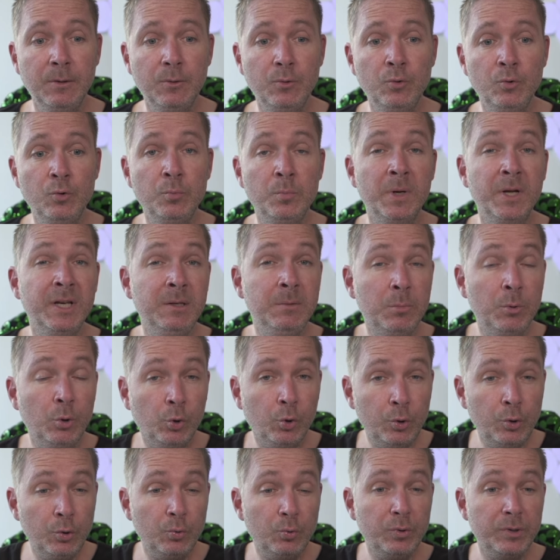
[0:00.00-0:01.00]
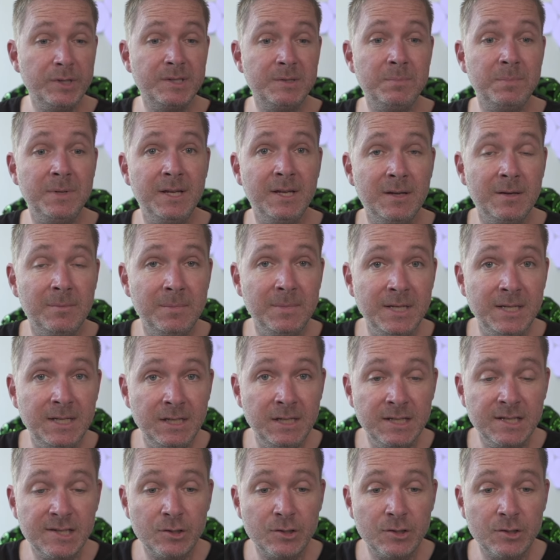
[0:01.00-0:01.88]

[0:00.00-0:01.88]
über die Begründung des BMI